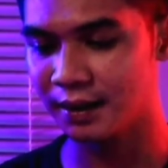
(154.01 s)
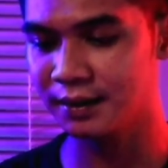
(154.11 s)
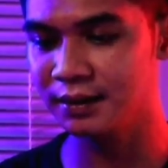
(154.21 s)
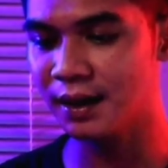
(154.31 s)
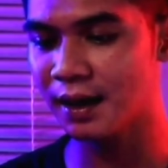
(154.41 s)

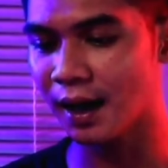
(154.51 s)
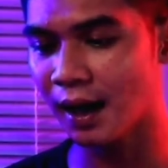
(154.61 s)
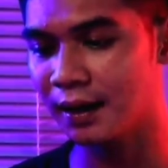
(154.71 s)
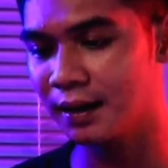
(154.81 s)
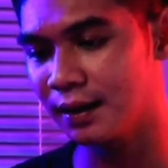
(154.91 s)
dia
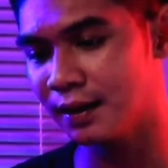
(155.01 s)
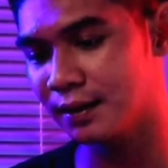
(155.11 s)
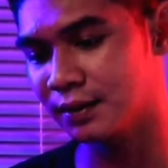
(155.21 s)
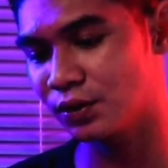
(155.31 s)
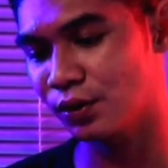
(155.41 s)

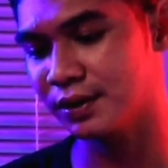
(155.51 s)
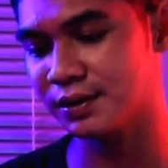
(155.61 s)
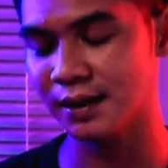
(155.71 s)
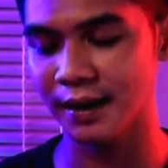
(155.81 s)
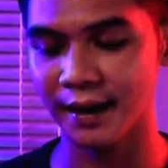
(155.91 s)
ada
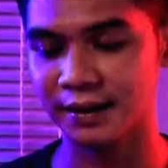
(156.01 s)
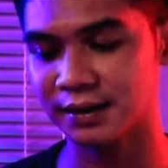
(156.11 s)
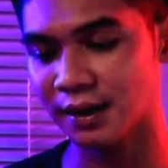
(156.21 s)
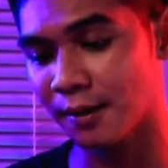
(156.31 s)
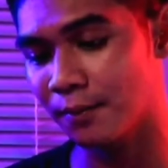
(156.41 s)
tulisan
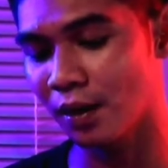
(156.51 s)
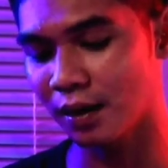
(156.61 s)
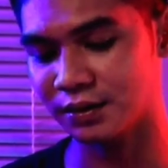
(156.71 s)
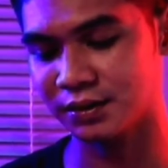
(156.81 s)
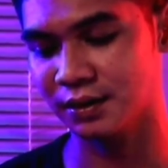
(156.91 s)
extra
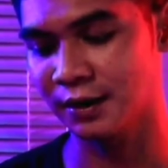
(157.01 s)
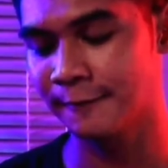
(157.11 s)
bass